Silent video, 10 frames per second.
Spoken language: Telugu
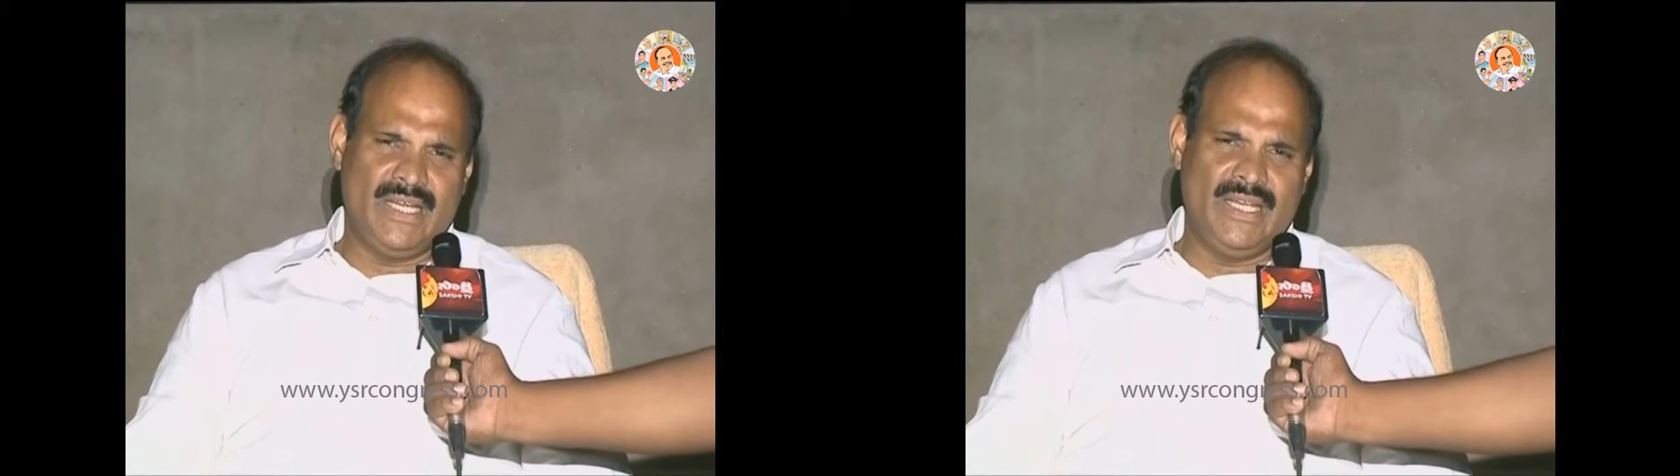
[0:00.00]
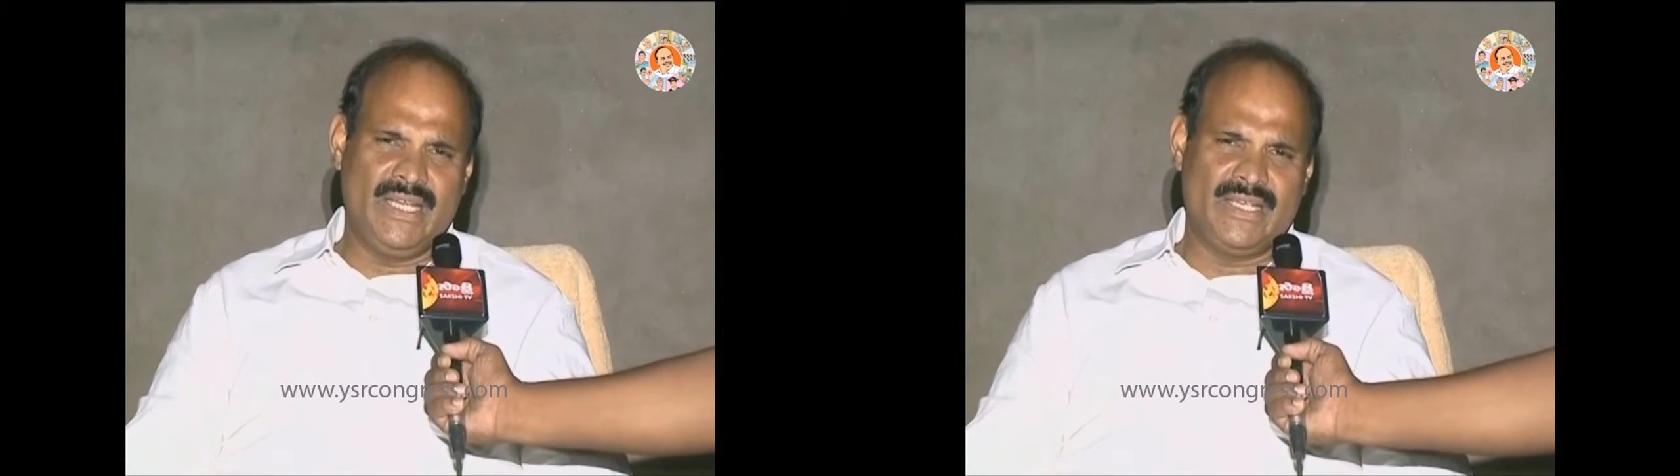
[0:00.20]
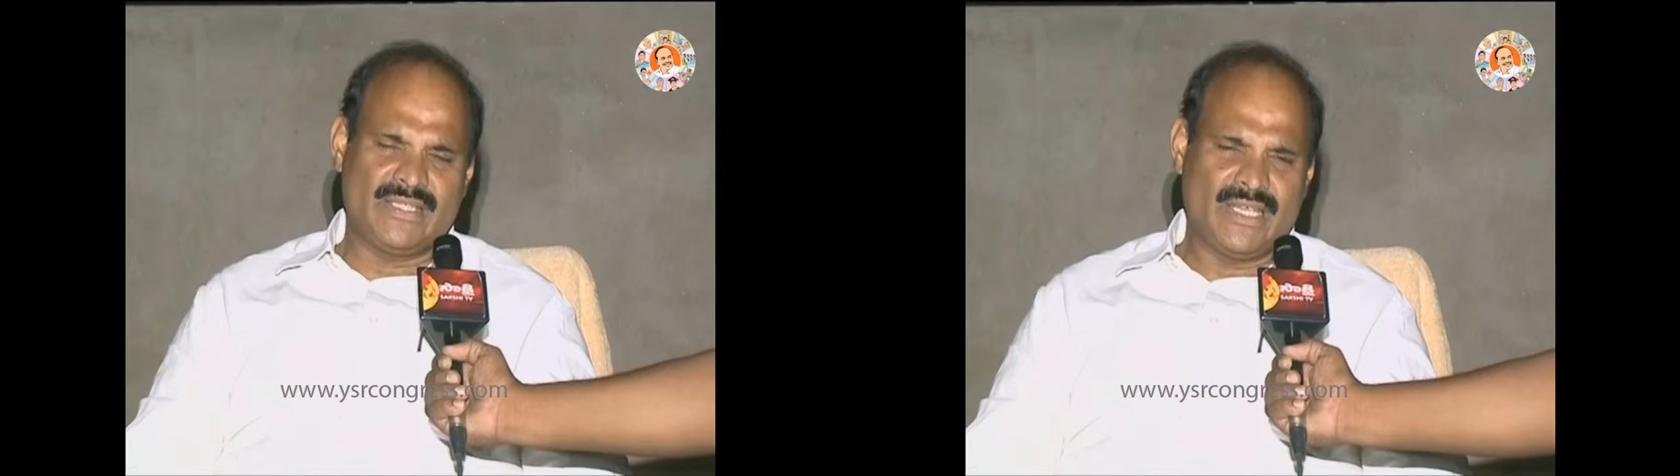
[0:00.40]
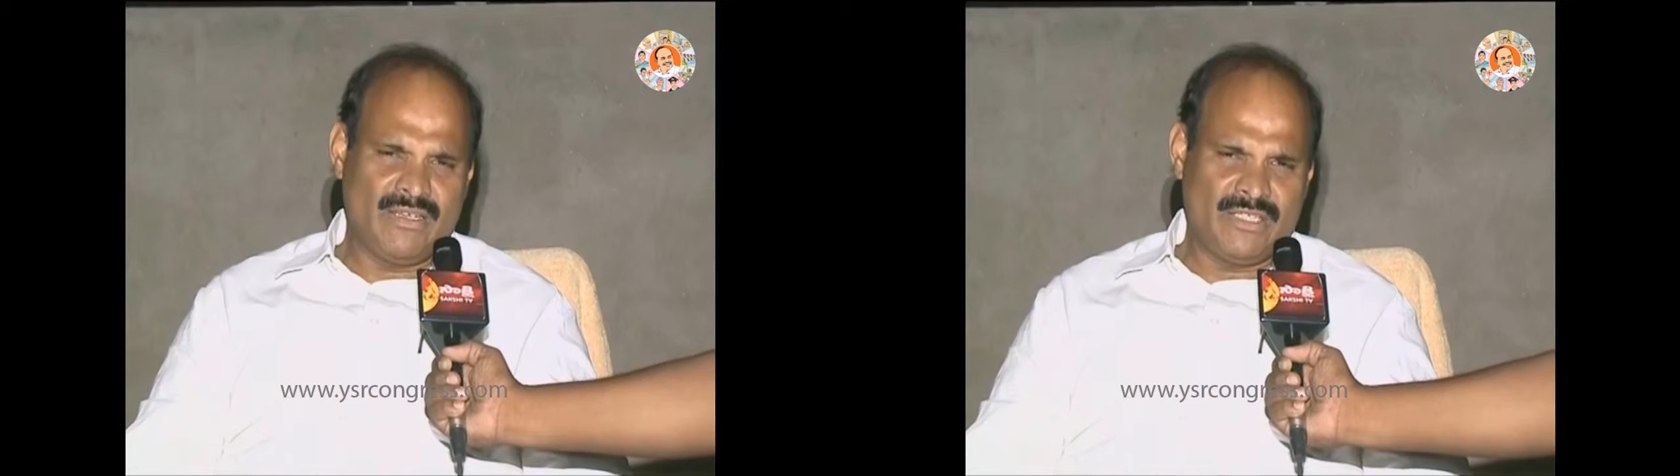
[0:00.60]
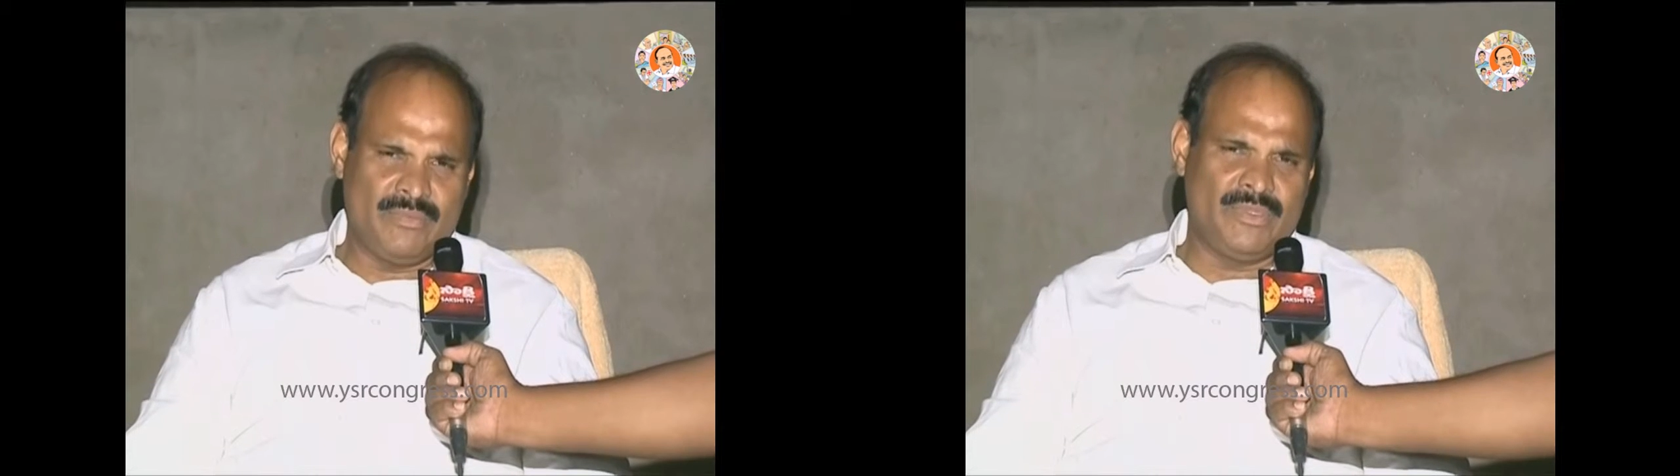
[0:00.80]
అనేక
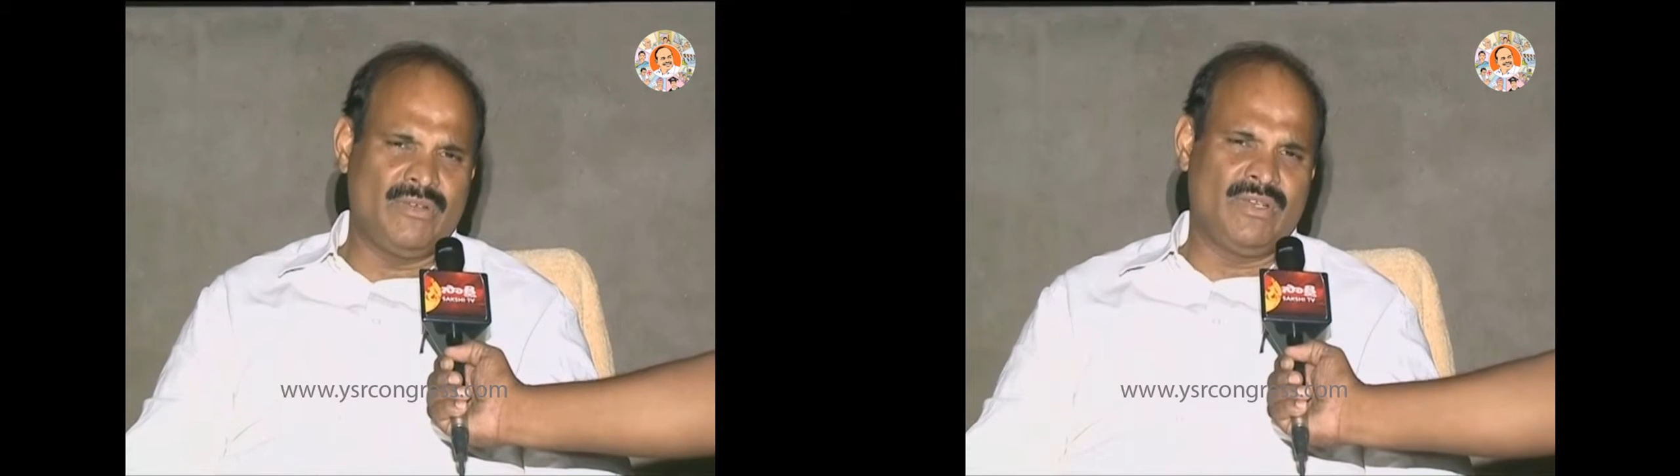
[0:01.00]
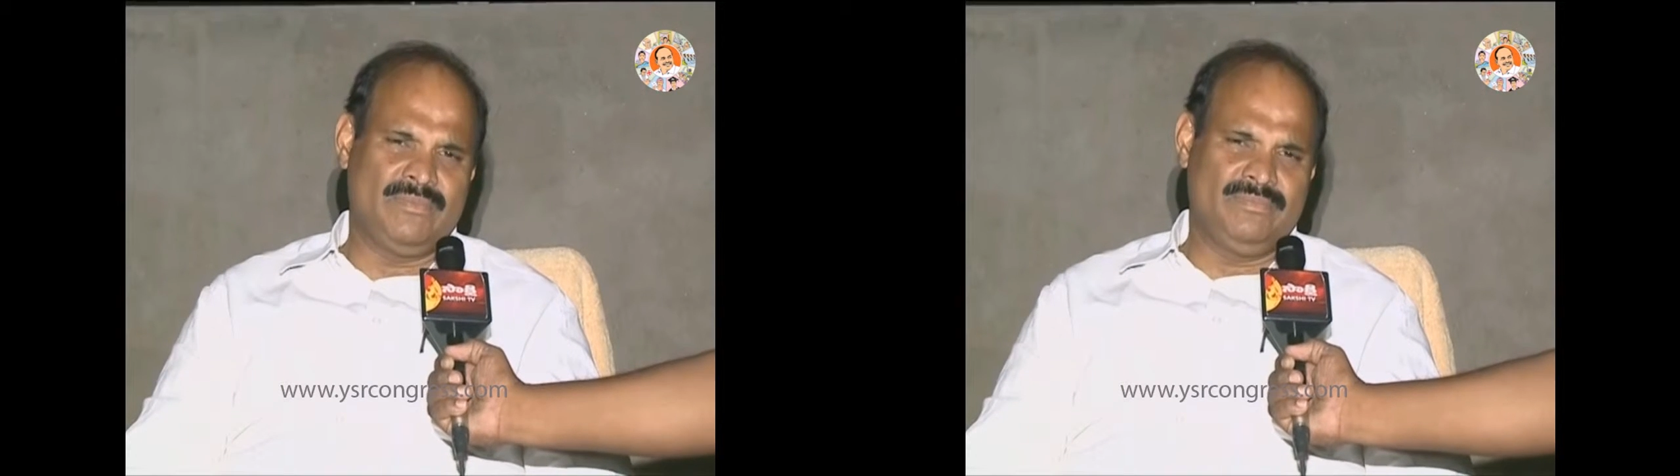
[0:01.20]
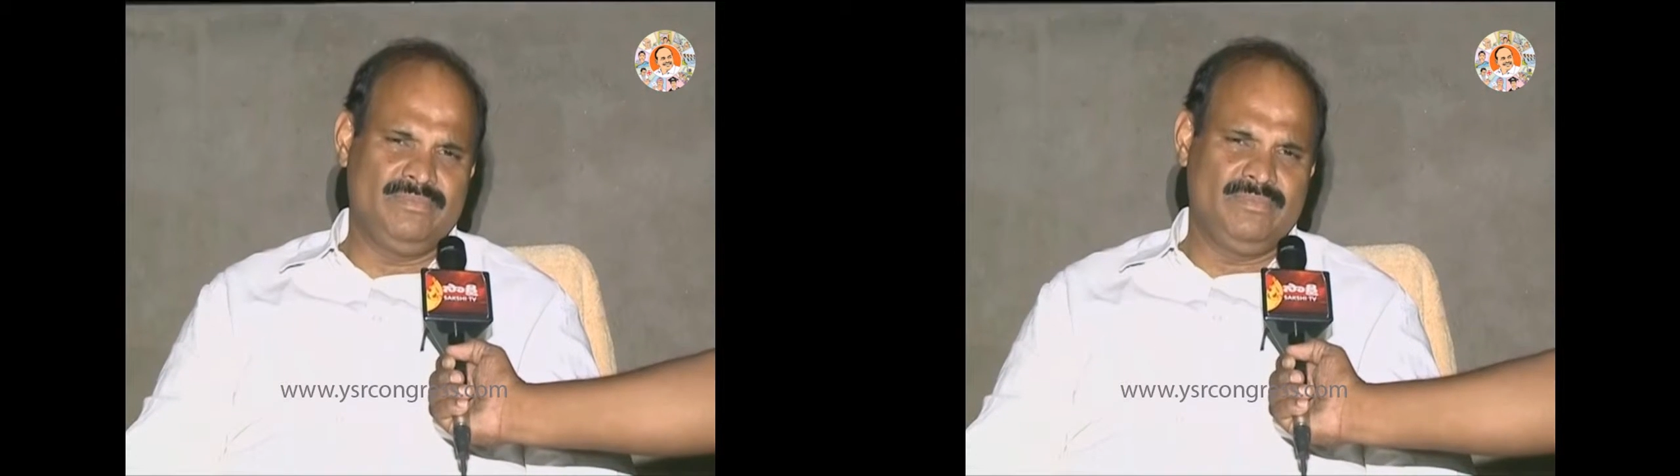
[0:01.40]
సార్లు చెప్తా ఉన్నాం